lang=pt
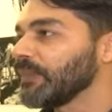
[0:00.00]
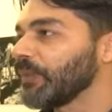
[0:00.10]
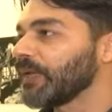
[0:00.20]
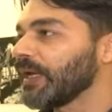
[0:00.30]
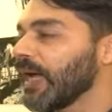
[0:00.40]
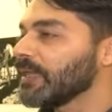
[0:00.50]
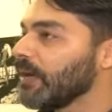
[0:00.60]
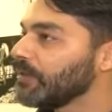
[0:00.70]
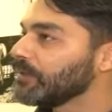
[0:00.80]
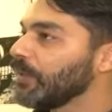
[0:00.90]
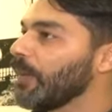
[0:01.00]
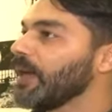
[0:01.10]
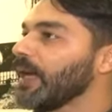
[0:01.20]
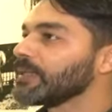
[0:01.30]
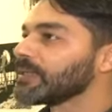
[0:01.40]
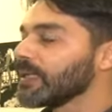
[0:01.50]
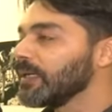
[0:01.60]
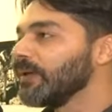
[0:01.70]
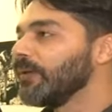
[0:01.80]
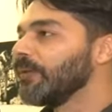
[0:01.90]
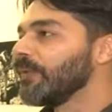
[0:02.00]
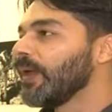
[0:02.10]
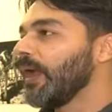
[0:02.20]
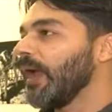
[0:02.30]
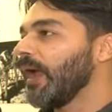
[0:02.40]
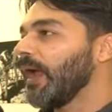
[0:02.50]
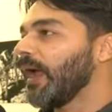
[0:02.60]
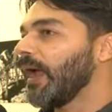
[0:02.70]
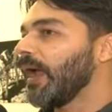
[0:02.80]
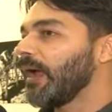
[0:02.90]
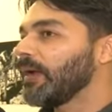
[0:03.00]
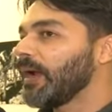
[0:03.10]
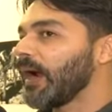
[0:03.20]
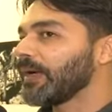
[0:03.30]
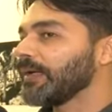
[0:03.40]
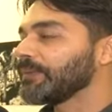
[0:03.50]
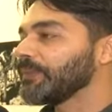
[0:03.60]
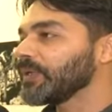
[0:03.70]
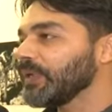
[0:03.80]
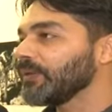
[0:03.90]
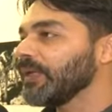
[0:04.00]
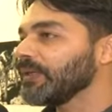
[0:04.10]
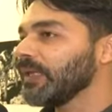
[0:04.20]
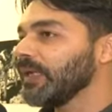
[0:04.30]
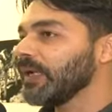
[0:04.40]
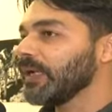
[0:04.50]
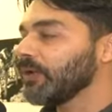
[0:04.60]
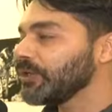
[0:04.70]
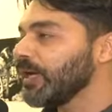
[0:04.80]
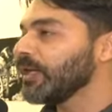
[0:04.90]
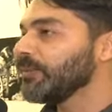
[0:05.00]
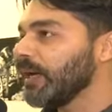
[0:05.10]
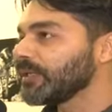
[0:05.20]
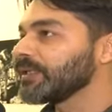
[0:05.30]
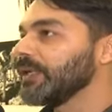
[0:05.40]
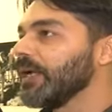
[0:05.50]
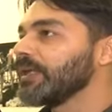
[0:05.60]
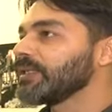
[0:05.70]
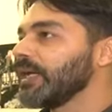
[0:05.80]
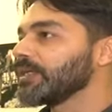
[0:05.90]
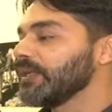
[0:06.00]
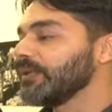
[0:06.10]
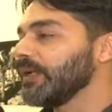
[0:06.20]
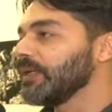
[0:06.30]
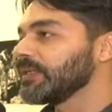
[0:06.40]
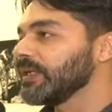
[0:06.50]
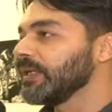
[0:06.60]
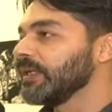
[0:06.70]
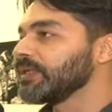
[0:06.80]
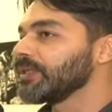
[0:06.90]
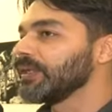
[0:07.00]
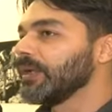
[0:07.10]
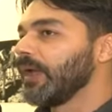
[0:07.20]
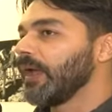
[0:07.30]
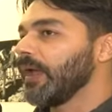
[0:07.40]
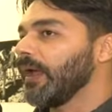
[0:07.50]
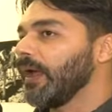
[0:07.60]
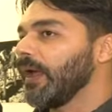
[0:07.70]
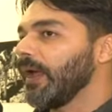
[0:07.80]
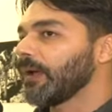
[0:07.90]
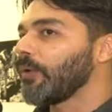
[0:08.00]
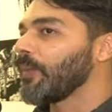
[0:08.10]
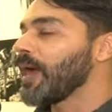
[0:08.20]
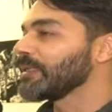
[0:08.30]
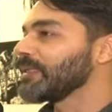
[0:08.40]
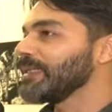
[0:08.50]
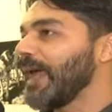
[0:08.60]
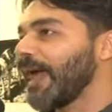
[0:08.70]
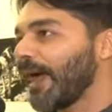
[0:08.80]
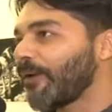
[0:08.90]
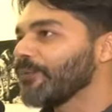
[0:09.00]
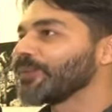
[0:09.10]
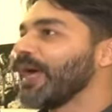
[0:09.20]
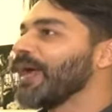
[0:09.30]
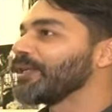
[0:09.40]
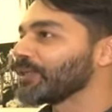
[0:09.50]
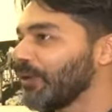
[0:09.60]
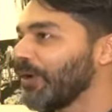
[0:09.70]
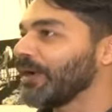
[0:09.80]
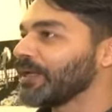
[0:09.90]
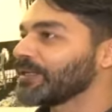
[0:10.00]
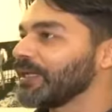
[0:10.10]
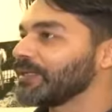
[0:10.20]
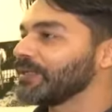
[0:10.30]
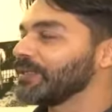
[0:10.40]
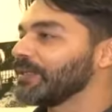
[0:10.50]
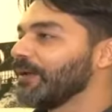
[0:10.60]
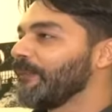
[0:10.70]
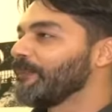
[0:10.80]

assim, porque cada um tem uma reação. É, a, o pessoal tem, tem elogiado bastante, está achando interessante. É, começa assim, a, a, contar histórias né, de, de